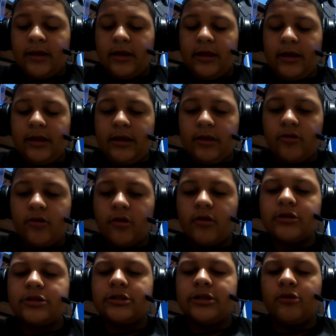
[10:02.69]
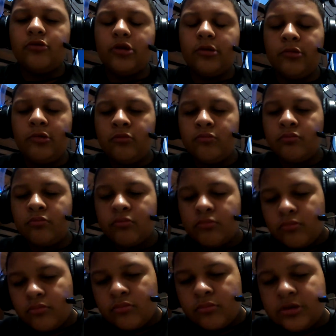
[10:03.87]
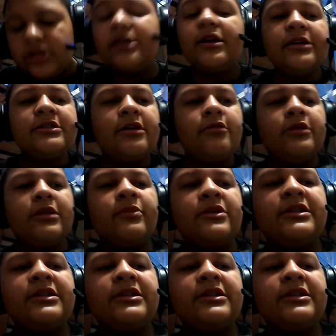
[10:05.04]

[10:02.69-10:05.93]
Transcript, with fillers: Y yo creo que ese es el último. Sí, es el último.